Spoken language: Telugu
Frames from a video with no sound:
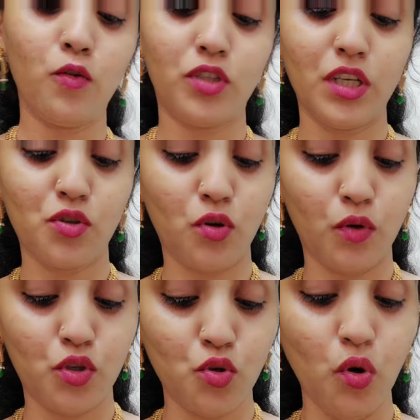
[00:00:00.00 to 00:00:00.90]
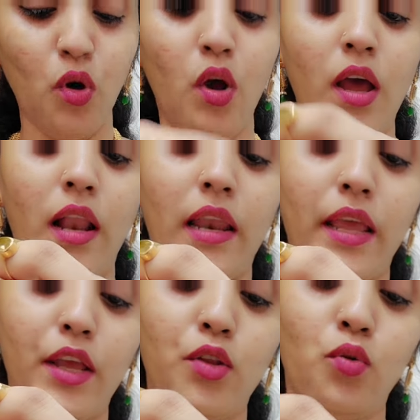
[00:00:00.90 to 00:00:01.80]
యూజ్ చేసుకోవచ్చు
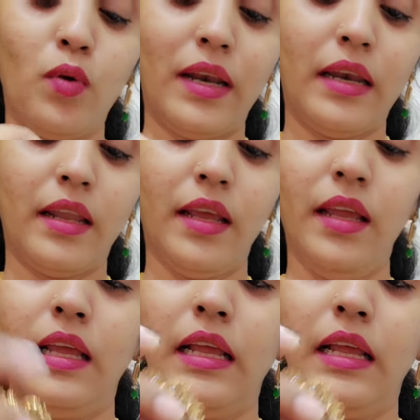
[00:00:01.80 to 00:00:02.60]
లేదు అంటే